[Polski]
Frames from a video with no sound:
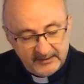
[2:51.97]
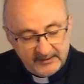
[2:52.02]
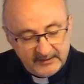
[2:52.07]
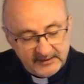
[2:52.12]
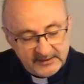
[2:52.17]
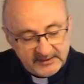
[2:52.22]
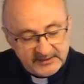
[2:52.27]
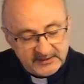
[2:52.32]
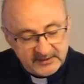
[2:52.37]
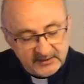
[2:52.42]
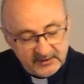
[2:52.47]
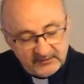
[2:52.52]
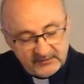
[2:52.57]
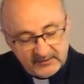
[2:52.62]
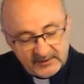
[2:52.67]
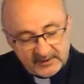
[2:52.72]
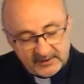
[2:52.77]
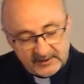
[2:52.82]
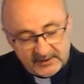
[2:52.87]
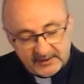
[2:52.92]

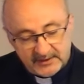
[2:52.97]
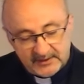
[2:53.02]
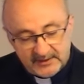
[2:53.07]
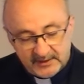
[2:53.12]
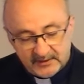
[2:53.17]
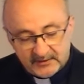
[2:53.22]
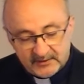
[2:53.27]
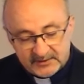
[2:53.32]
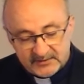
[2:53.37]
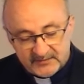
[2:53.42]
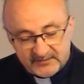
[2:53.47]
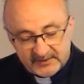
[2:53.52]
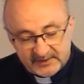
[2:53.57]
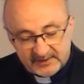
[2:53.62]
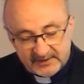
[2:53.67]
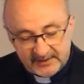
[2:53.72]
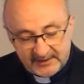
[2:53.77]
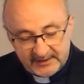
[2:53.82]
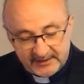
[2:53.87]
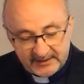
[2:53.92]
Synowie jego
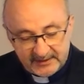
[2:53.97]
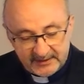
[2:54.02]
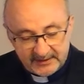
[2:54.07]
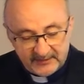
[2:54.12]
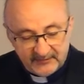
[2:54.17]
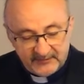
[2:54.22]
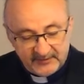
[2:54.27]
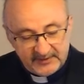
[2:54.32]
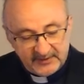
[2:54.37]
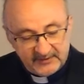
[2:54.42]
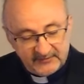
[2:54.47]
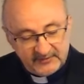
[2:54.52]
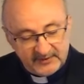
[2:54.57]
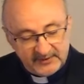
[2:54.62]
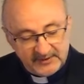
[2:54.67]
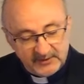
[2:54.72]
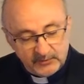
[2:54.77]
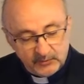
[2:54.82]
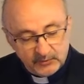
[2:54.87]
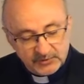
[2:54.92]
zwykle
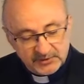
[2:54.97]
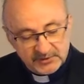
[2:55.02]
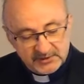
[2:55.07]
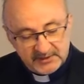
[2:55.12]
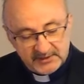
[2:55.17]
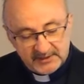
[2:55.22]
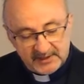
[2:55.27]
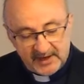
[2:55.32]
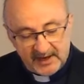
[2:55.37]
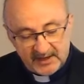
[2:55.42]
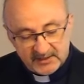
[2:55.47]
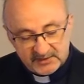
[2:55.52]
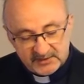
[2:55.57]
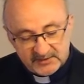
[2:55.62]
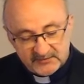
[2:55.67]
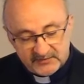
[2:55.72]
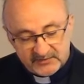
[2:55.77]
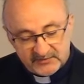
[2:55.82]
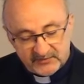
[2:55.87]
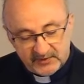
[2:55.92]
wydawali uczty, każdy
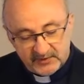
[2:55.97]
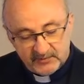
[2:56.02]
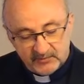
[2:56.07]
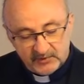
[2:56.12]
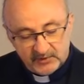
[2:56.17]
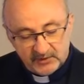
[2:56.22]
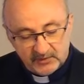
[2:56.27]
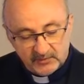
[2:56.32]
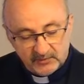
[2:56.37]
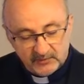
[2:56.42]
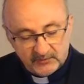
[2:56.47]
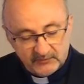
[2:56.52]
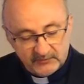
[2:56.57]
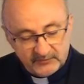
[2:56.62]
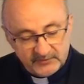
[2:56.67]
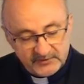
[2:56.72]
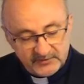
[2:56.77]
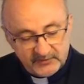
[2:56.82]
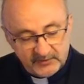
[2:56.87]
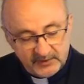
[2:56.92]
w swoim domu,
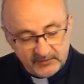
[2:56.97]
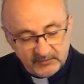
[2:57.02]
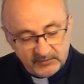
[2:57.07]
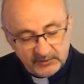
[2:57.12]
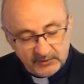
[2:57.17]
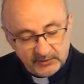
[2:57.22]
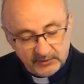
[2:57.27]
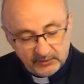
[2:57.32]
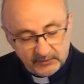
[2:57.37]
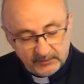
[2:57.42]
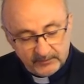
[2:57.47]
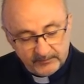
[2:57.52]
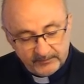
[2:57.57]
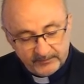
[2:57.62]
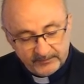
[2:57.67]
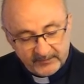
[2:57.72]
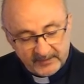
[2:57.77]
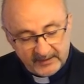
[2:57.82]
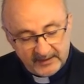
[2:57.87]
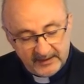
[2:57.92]
w swoim dniu.
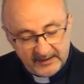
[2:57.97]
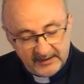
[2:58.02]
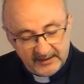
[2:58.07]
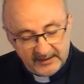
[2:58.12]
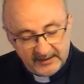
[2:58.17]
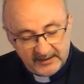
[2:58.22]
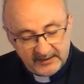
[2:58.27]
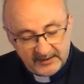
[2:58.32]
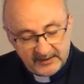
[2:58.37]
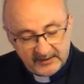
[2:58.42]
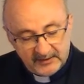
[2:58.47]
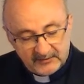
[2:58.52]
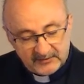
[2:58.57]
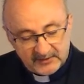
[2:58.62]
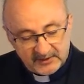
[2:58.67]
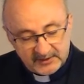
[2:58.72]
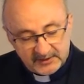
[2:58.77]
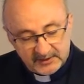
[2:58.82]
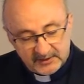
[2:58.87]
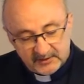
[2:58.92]

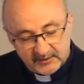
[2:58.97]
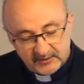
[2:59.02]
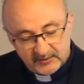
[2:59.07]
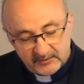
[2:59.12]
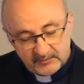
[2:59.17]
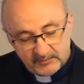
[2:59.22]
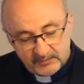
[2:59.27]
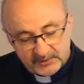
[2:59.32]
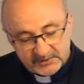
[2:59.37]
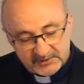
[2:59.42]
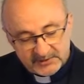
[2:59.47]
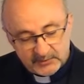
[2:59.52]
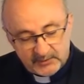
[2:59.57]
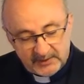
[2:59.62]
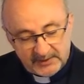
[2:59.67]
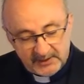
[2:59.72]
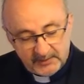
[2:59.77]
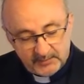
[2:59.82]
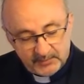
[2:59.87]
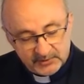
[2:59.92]
Wtedy
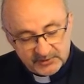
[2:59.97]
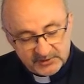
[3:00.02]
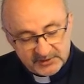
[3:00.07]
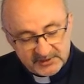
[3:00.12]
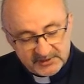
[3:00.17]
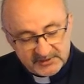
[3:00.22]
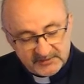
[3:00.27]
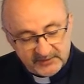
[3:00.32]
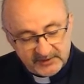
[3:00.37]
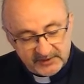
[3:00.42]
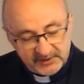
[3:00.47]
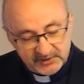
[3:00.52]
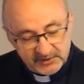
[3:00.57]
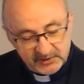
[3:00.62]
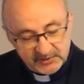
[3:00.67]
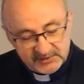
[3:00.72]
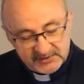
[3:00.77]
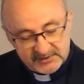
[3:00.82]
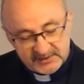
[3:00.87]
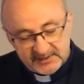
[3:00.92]
posyłali po trzy swoje
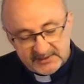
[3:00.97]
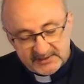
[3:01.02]
siostry i